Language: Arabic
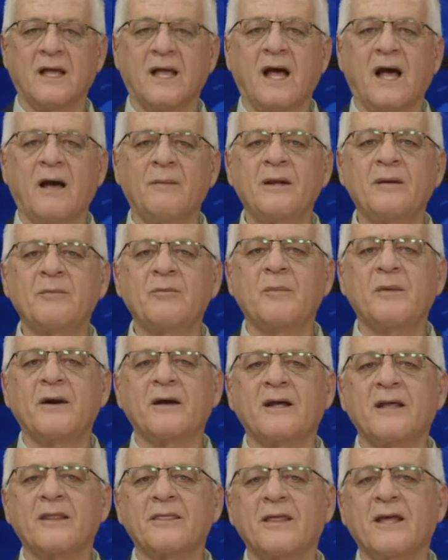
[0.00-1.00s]
أما
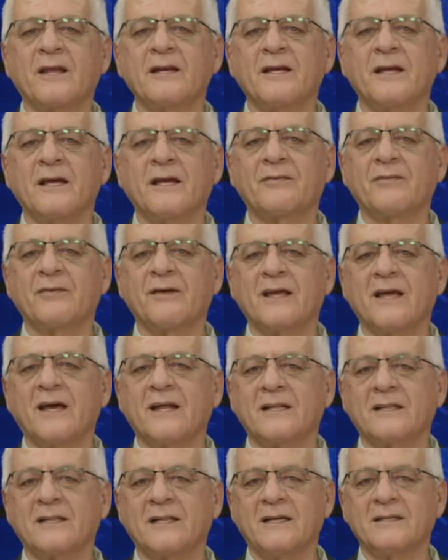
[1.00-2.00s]
المباراة الثانية
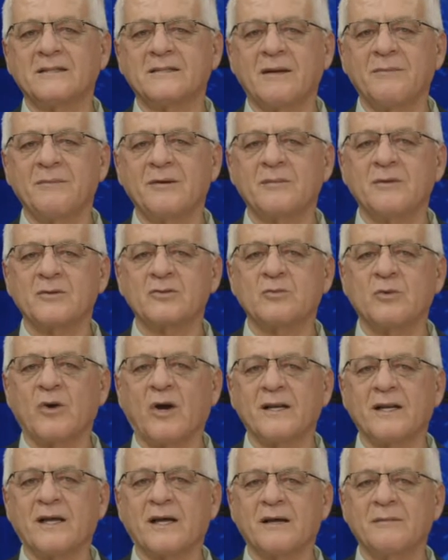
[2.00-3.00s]
فكانت لحساب
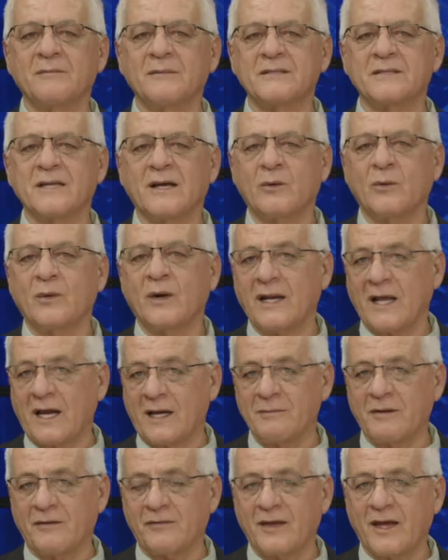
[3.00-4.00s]
المجموعة الخامسة
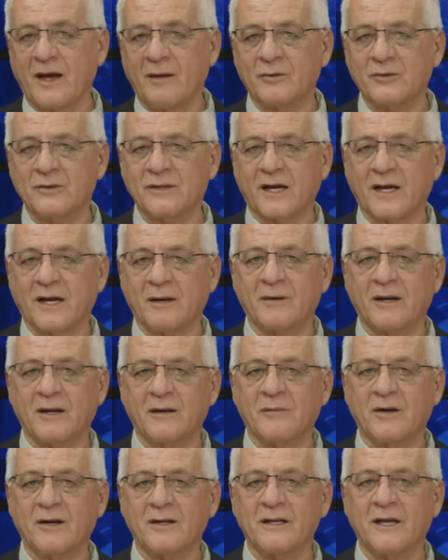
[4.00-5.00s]
ولعب فيها منتخب
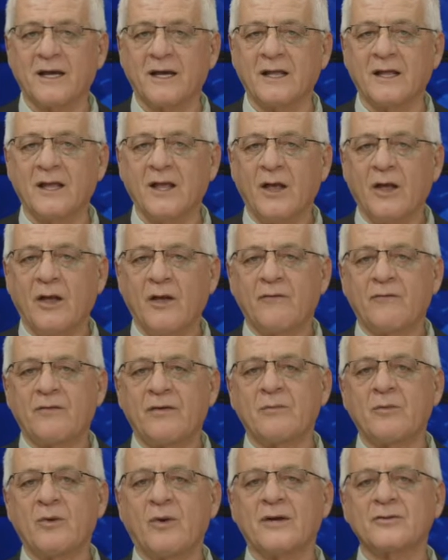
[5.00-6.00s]
ألمانيا
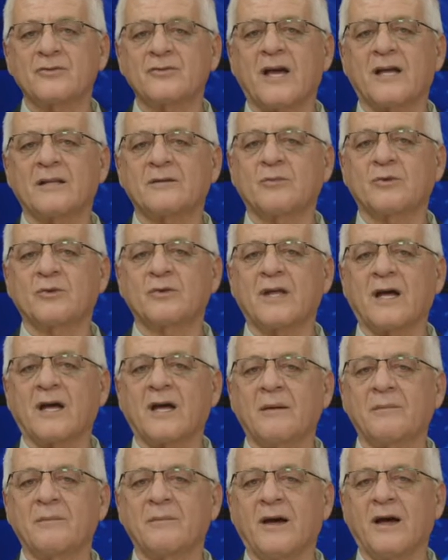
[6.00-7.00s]
في مواجهة
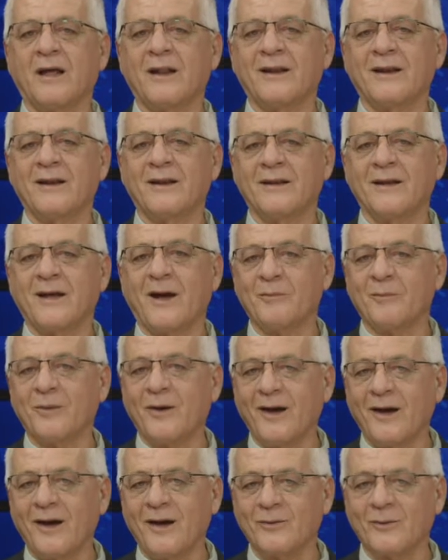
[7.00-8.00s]
منتخب
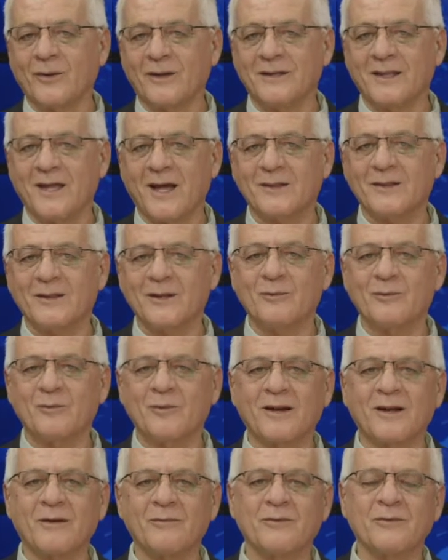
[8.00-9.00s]
اليابان وانتهت
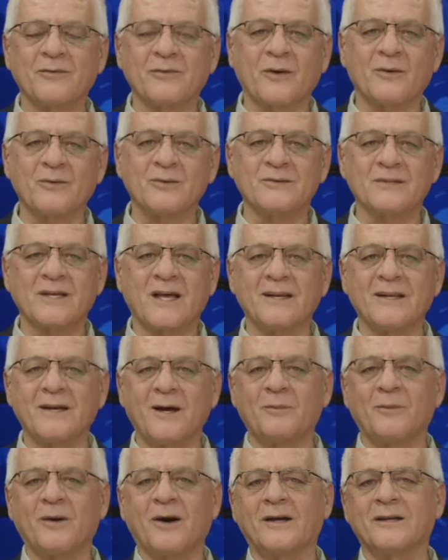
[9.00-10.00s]
المباراة بفوز
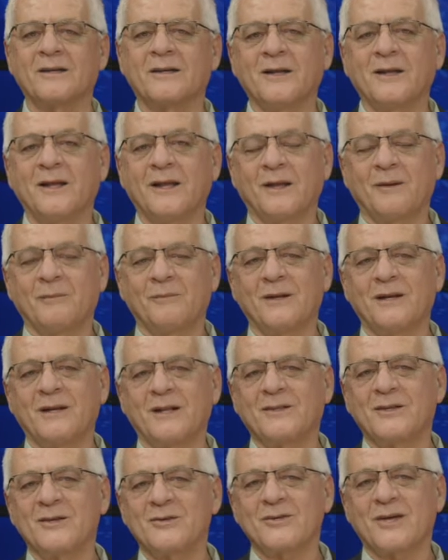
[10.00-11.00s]
اليابان
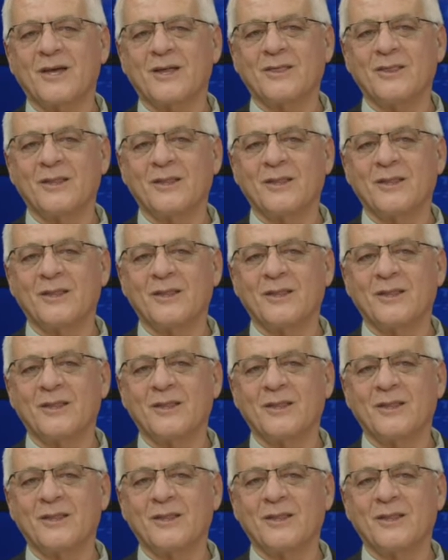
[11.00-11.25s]
بنتيجة